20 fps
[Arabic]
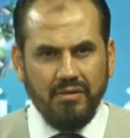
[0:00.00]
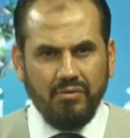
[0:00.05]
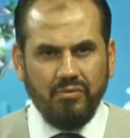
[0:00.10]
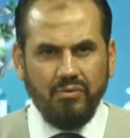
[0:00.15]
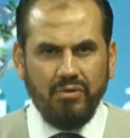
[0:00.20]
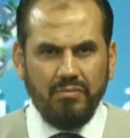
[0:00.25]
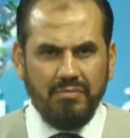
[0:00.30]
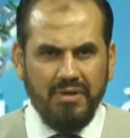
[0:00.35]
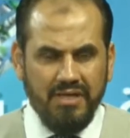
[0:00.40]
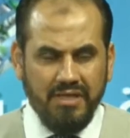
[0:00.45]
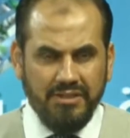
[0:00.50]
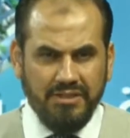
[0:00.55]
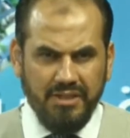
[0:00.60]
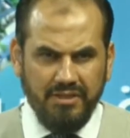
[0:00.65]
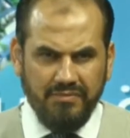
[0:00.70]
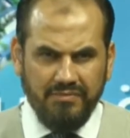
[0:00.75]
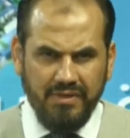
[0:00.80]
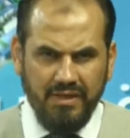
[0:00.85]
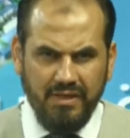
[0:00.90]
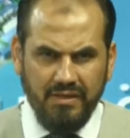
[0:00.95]
كل ما
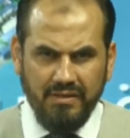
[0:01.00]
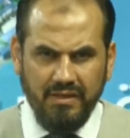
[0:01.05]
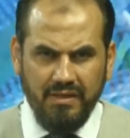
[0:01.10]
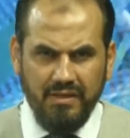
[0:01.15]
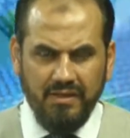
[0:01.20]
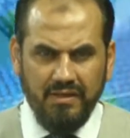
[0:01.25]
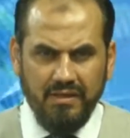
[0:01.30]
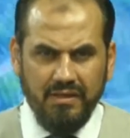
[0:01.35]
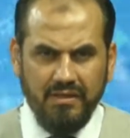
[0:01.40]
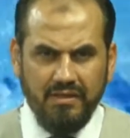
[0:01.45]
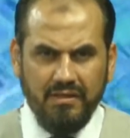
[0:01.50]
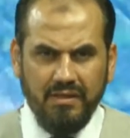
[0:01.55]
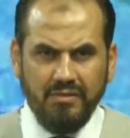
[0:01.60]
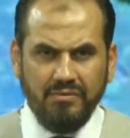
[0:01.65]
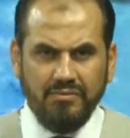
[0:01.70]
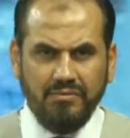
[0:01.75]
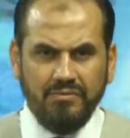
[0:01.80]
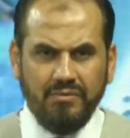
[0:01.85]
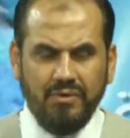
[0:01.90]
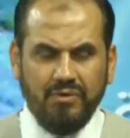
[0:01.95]
يجري في هذا
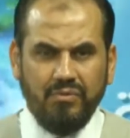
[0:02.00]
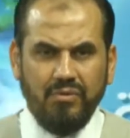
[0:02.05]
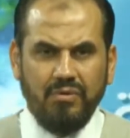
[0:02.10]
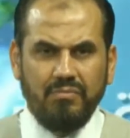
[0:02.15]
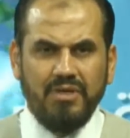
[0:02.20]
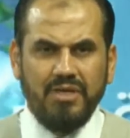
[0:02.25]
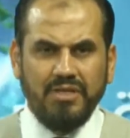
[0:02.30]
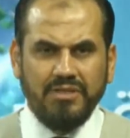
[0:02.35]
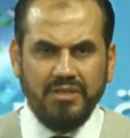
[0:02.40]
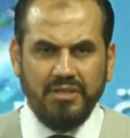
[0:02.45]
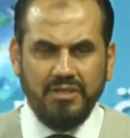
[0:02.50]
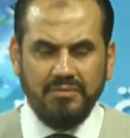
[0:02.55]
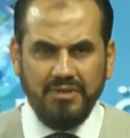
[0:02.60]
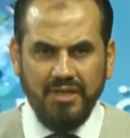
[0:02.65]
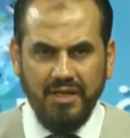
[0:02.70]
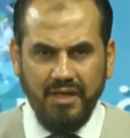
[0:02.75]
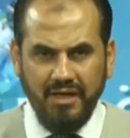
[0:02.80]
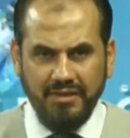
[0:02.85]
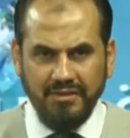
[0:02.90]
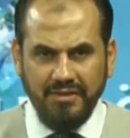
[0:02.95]
الكون وكل ما يجري
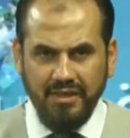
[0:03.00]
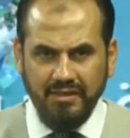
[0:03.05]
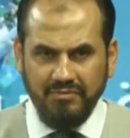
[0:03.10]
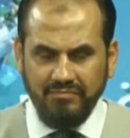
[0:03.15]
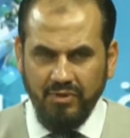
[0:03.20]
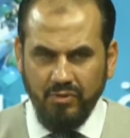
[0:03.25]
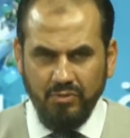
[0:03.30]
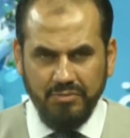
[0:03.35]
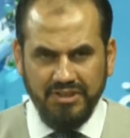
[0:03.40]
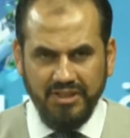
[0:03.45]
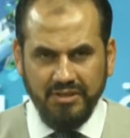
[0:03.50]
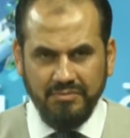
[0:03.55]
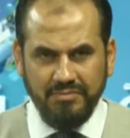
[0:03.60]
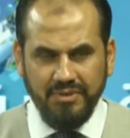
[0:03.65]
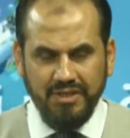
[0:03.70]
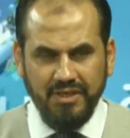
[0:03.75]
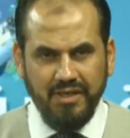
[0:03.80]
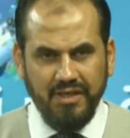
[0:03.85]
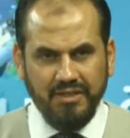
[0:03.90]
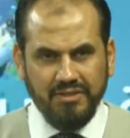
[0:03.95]
من أحداث فهو
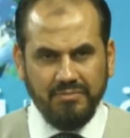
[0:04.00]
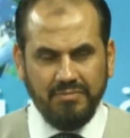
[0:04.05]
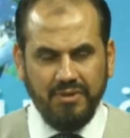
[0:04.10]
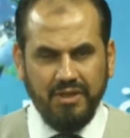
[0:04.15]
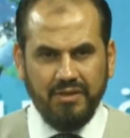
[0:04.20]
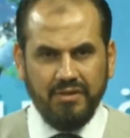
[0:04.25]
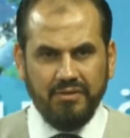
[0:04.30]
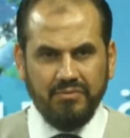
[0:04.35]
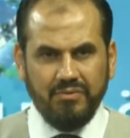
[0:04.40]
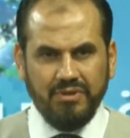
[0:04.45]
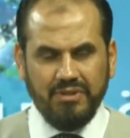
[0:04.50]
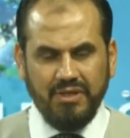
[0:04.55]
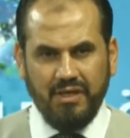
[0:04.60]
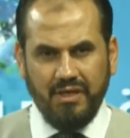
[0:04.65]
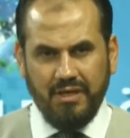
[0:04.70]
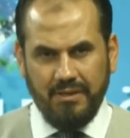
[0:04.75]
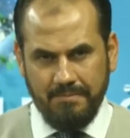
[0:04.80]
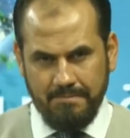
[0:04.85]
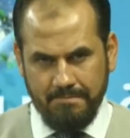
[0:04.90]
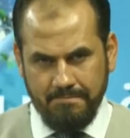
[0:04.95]
بتدبير الله سبحانه
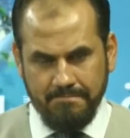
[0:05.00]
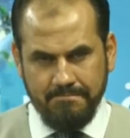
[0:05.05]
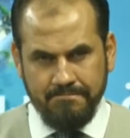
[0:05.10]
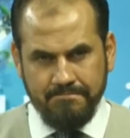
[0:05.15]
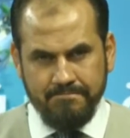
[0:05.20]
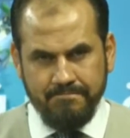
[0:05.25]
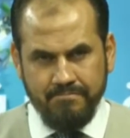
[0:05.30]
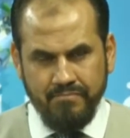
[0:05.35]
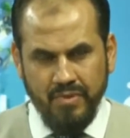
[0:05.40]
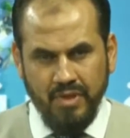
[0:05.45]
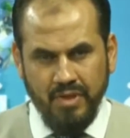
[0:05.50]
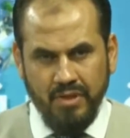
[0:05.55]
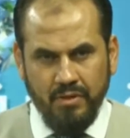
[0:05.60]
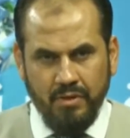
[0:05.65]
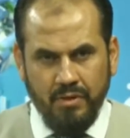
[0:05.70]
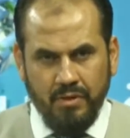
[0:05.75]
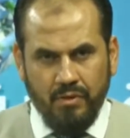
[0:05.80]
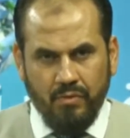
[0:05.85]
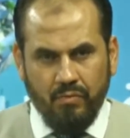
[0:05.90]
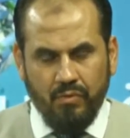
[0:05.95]
وتعالى نعم.
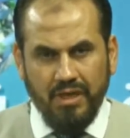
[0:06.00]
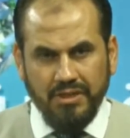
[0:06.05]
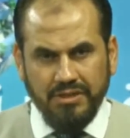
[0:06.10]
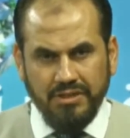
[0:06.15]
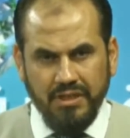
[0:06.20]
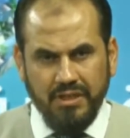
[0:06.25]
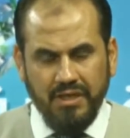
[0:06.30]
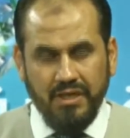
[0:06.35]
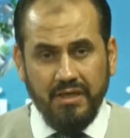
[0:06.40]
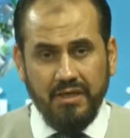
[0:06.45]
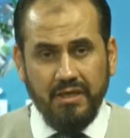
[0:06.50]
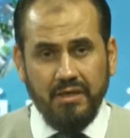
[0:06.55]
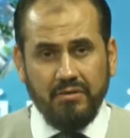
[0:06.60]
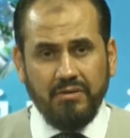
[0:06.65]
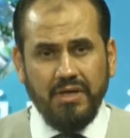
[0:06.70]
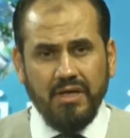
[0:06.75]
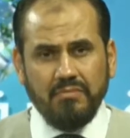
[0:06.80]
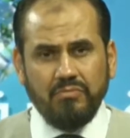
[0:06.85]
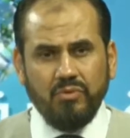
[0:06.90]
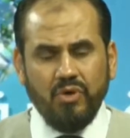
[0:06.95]
ولا شك
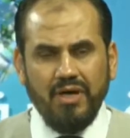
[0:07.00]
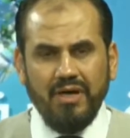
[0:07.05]
أن هناك